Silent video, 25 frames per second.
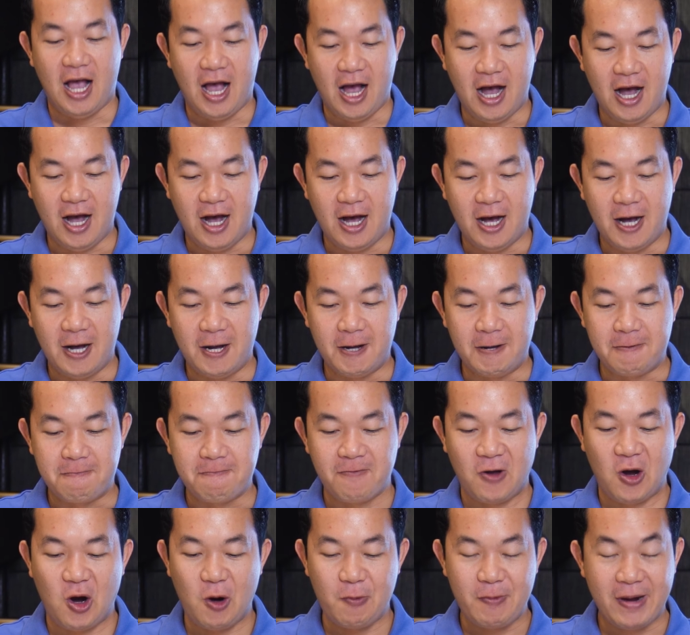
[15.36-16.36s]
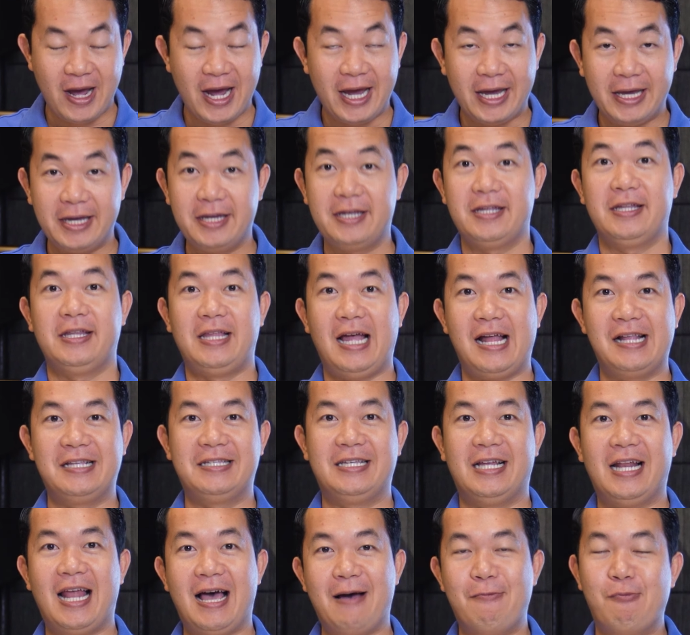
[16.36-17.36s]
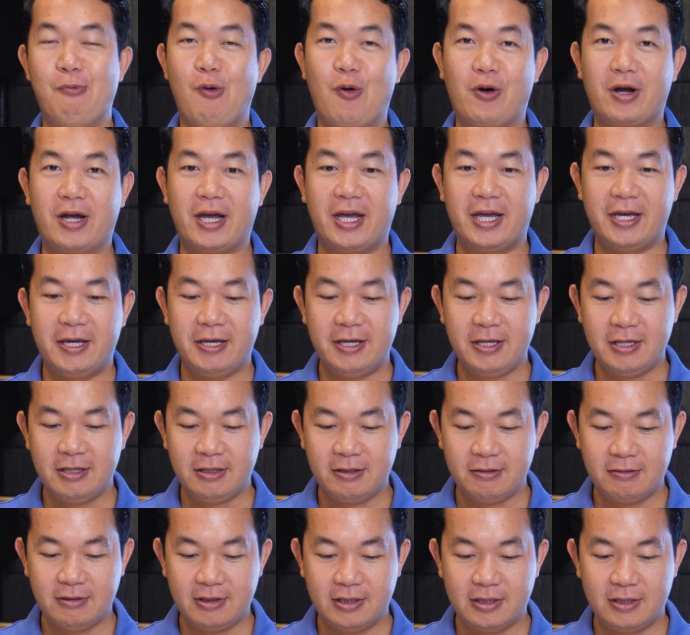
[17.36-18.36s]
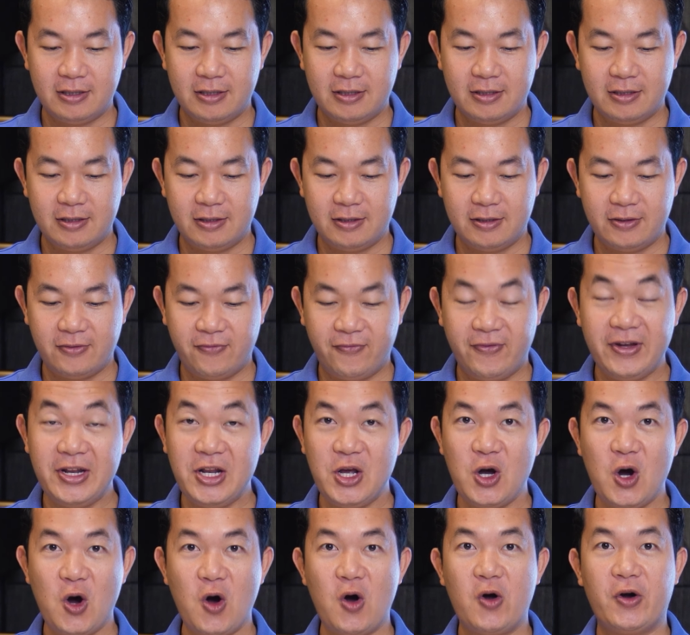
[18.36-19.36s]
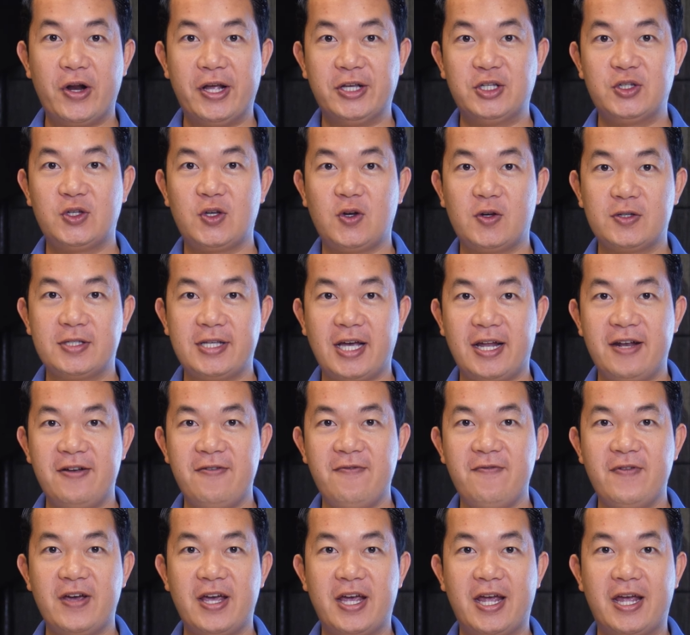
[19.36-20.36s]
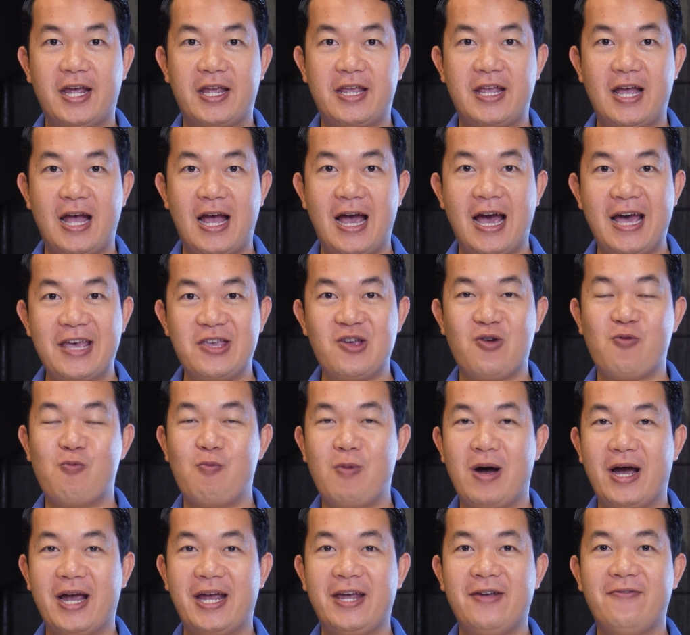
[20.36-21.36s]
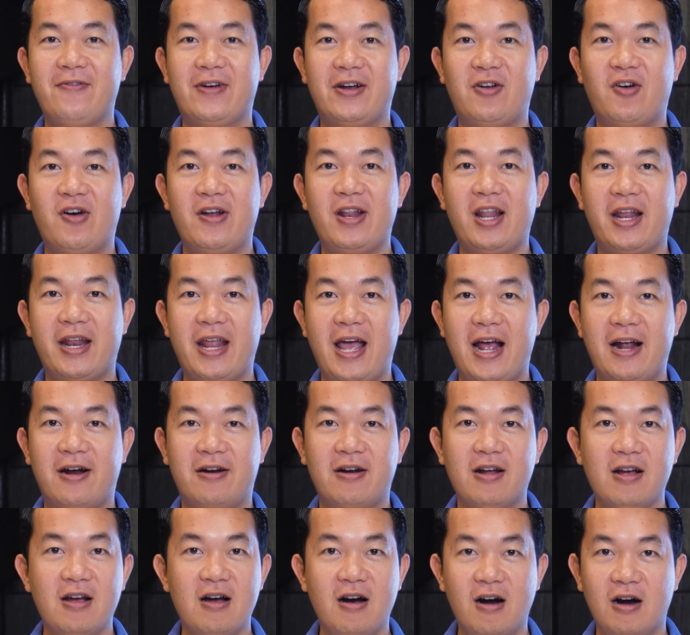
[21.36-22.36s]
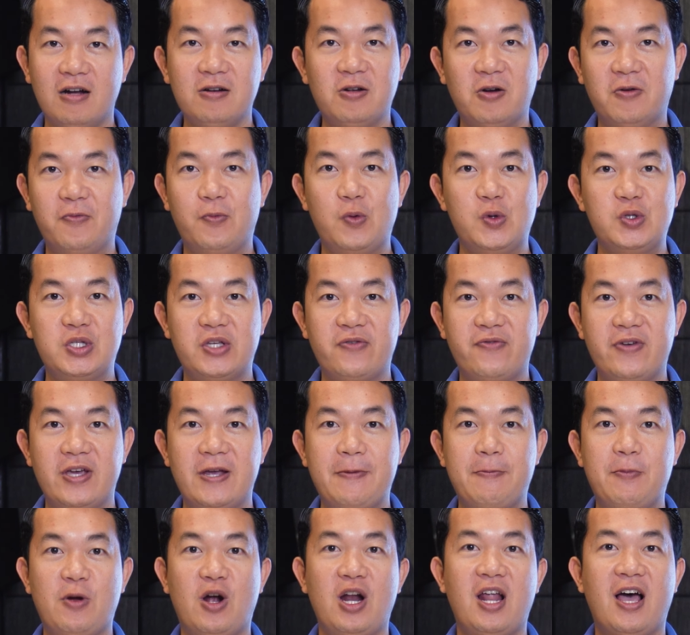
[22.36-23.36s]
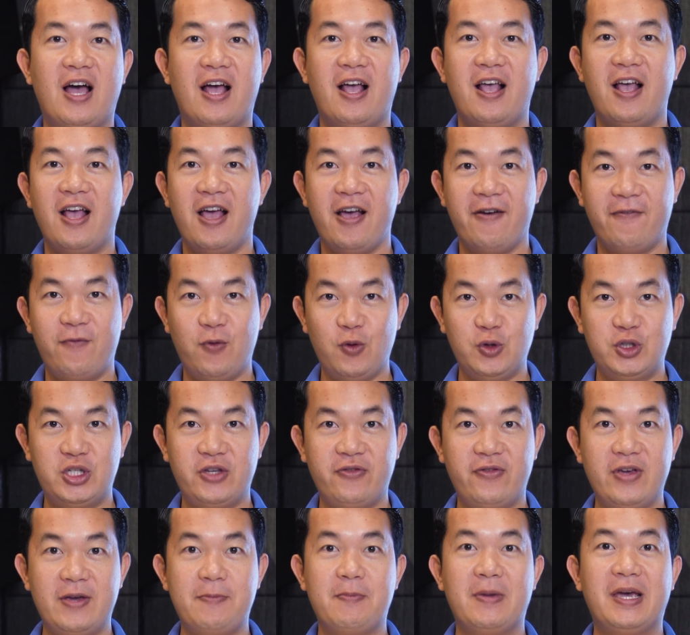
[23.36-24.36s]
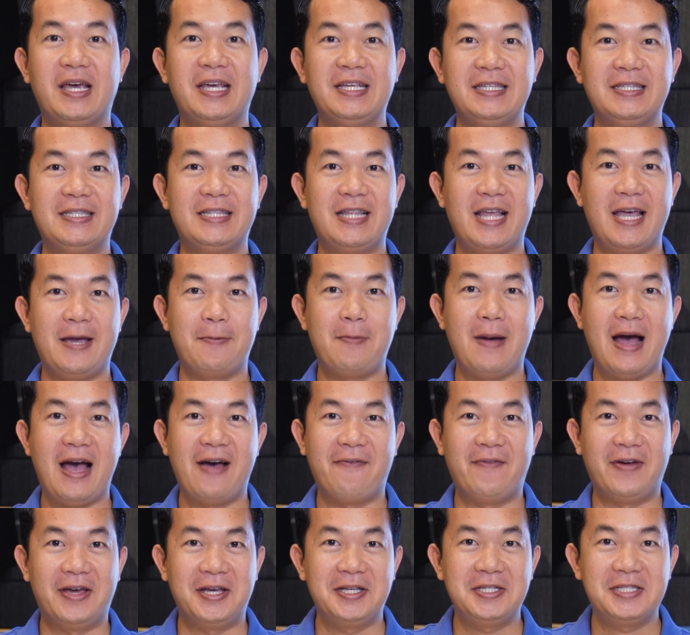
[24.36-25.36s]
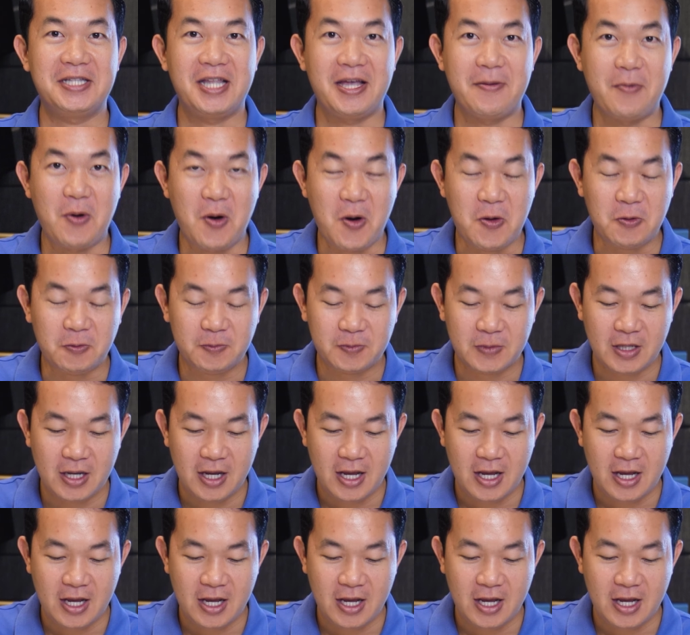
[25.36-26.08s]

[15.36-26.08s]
À, hôm nay Thanh sẽ làm một cái video để so sánh về hai dòng máy và nói là đang rất hot của Fujifilm đó là Fujifilm xt 3 và xt 4